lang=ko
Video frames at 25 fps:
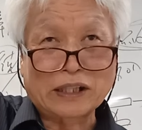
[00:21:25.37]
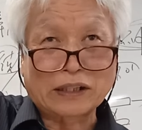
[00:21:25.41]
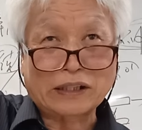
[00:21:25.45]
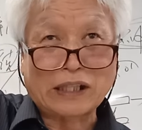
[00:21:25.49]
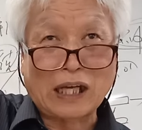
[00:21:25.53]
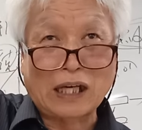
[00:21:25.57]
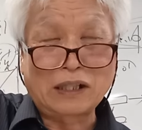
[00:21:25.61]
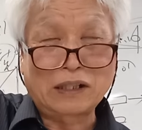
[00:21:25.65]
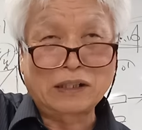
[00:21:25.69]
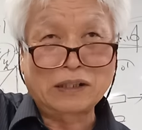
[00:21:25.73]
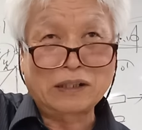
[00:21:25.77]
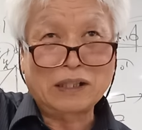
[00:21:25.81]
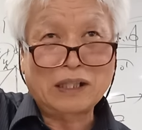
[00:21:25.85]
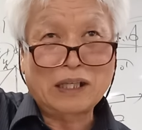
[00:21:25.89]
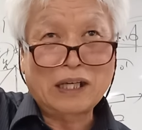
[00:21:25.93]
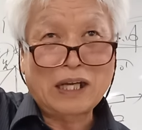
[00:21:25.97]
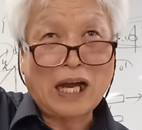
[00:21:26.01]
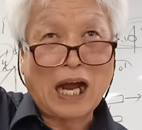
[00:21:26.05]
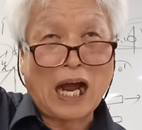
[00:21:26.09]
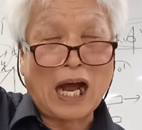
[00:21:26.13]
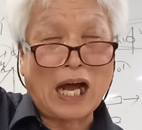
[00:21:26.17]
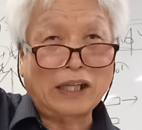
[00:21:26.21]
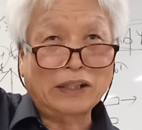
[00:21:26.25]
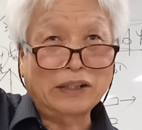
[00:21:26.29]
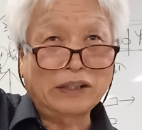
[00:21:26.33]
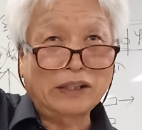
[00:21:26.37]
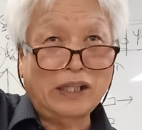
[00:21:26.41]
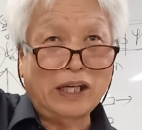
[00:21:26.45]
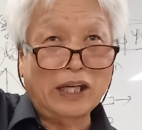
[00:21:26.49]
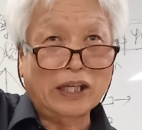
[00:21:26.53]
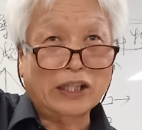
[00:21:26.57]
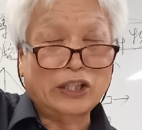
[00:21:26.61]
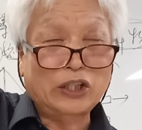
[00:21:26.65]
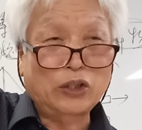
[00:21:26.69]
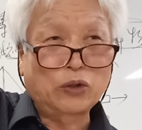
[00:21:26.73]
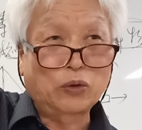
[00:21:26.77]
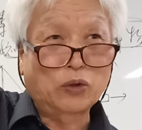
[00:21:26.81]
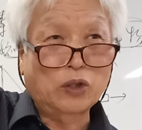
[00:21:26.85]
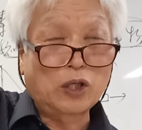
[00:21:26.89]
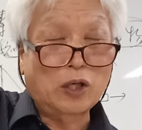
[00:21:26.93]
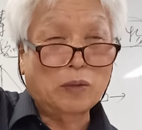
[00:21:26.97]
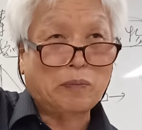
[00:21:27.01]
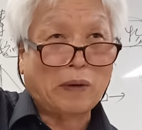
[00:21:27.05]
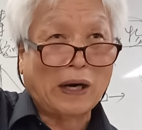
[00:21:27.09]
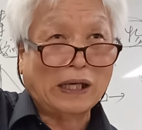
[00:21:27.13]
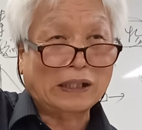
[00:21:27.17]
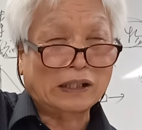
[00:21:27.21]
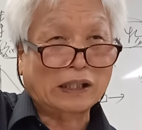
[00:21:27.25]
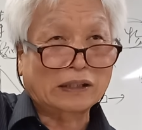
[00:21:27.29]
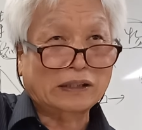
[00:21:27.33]
게야. 땅은 하늘의 기운을
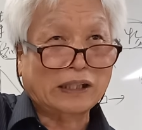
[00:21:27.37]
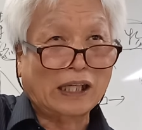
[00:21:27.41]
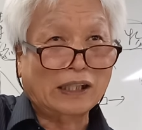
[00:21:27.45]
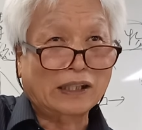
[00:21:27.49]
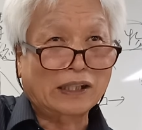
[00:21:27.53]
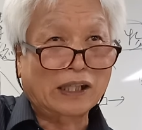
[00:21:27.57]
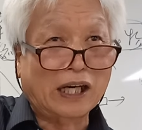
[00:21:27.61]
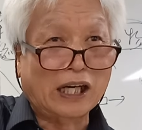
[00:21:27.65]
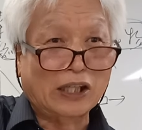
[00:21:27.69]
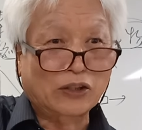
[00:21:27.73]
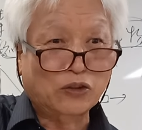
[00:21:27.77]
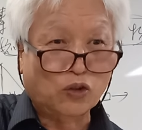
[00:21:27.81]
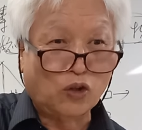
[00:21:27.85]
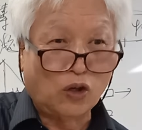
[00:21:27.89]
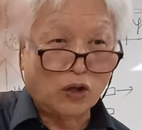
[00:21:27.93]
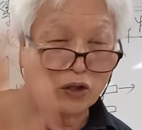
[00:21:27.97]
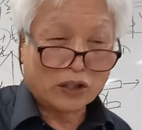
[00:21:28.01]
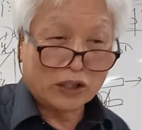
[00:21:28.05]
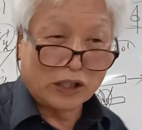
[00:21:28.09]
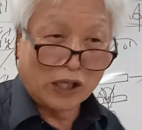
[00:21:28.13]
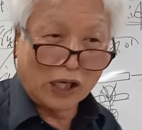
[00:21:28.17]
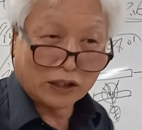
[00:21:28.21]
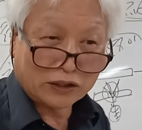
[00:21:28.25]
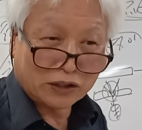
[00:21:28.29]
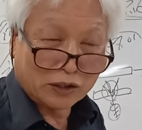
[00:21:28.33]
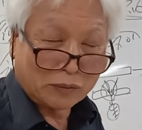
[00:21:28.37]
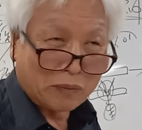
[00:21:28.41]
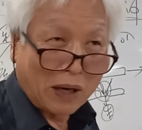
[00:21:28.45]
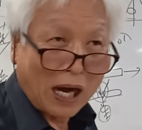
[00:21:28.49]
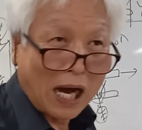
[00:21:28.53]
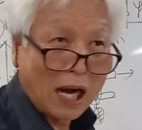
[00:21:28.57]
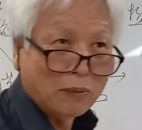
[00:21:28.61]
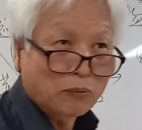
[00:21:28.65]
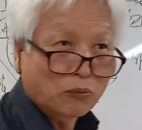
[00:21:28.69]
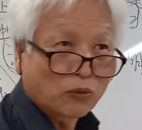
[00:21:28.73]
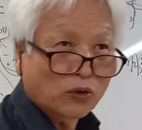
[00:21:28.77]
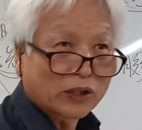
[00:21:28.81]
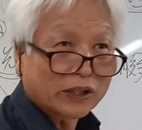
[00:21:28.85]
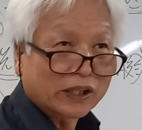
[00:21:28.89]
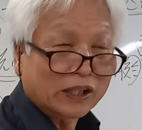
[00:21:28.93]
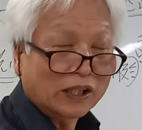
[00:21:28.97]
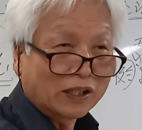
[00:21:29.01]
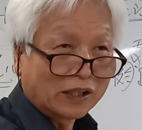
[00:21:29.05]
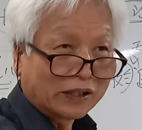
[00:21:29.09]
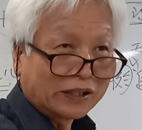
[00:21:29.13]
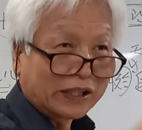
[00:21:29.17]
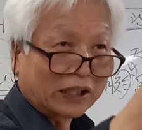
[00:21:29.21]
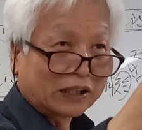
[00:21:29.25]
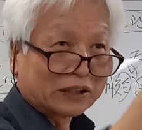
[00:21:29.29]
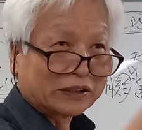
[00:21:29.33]
닫아가지고 거기서 만물을
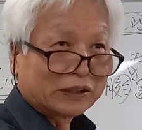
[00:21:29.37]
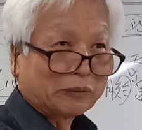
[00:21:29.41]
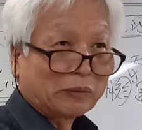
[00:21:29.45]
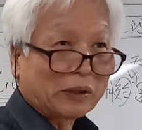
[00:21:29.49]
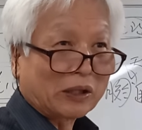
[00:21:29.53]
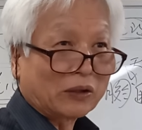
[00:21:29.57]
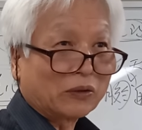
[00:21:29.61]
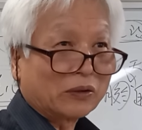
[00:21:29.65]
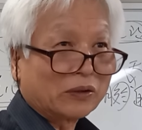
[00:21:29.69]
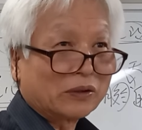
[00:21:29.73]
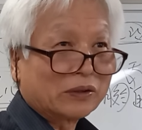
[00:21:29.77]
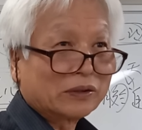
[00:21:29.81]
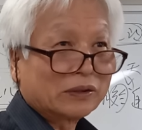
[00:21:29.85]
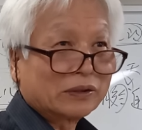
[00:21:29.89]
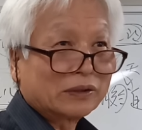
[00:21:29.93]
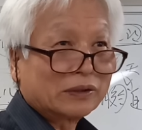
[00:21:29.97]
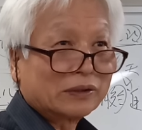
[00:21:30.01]
길러내거든, 바로.